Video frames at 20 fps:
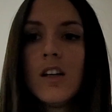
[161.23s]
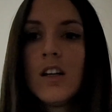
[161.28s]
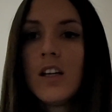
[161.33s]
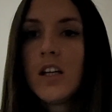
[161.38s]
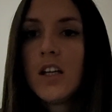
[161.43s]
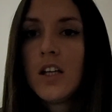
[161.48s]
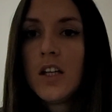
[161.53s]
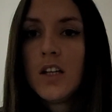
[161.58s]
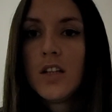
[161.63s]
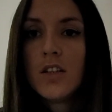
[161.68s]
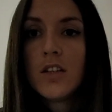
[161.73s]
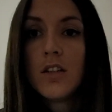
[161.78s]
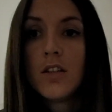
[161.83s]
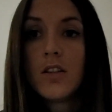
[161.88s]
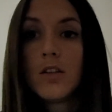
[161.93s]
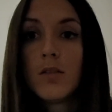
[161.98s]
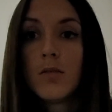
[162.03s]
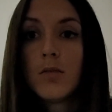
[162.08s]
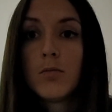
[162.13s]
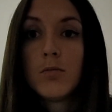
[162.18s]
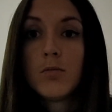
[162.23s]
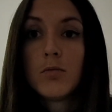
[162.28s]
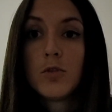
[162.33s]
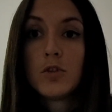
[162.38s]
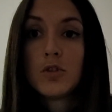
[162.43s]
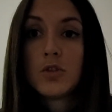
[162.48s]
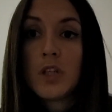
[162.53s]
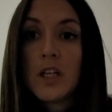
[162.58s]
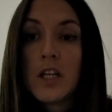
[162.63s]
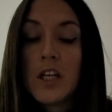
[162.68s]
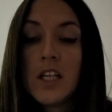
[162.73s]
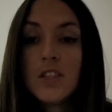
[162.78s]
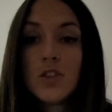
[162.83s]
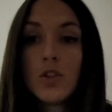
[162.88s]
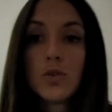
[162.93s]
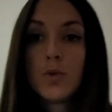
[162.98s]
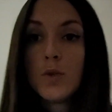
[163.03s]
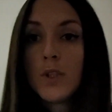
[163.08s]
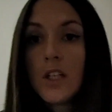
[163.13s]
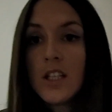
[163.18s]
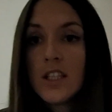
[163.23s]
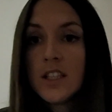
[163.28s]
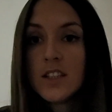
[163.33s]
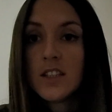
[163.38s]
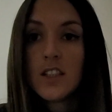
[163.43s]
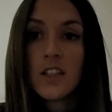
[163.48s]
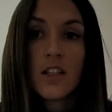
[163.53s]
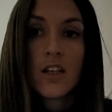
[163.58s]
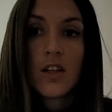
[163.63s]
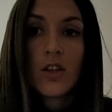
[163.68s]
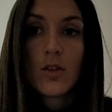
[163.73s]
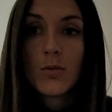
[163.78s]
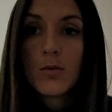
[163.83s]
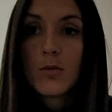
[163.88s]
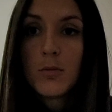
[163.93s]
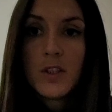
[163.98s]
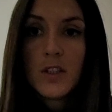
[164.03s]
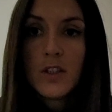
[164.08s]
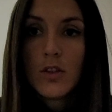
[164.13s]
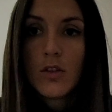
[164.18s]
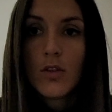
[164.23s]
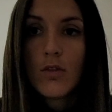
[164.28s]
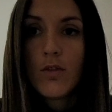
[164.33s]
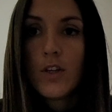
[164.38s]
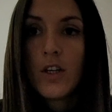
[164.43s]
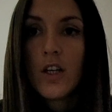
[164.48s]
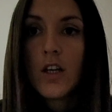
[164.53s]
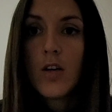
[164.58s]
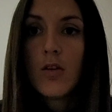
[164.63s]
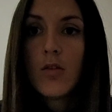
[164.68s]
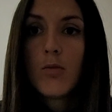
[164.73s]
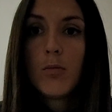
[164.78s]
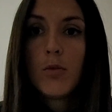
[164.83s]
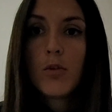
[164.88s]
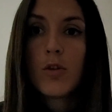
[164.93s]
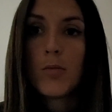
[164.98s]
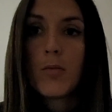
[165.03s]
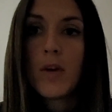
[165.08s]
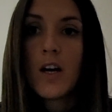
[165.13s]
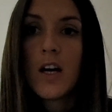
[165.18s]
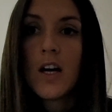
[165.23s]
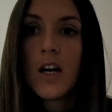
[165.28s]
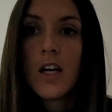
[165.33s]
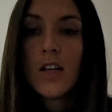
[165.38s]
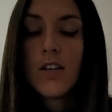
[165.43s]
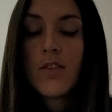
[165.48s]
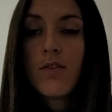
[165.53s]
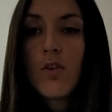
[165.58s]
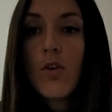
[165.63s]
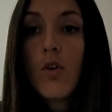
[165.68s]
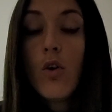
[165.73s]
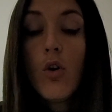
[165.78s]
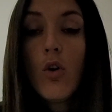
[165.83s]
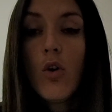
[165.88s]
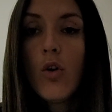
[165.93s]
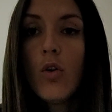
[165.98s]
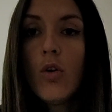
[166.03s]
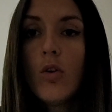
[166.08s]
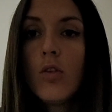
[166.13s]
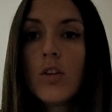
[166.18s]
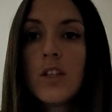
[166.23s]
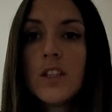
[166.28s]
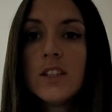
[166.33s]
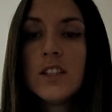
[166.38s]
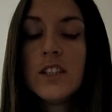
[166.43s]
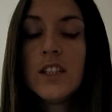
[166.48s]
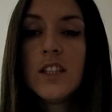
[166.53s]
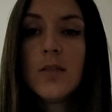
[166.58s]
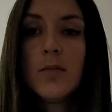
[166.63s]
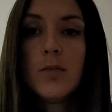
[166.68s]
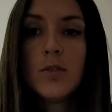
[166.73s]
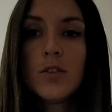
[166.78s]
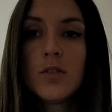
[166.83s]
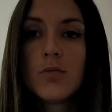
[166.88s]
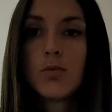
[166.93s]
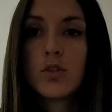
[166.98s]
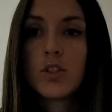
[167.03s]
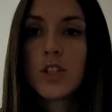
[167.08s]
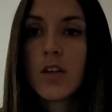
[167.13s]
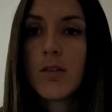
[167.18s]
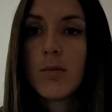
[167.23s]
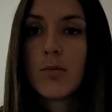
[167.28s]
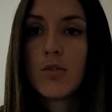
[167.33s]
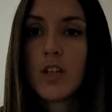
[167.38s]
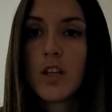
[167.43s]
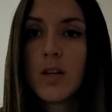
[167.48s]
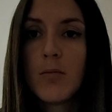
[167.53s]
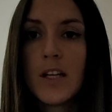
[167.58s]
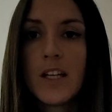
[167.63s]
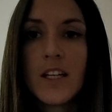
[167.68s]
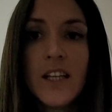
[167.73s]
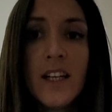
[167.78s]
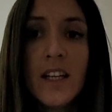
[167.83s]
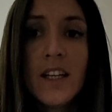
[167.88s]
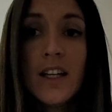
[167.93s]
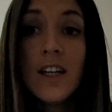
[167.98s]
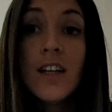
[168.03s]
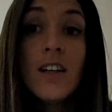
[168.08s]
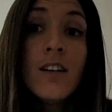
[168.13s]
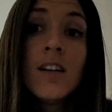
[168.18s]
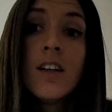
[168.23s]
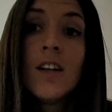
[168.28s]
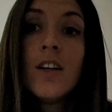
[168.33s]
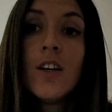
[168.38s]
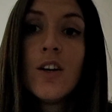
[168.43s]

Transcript: eh, nuestro inglés o su inglés en cierto momento fuera un poco más flojo o lo que sea, pues buscábamos la manera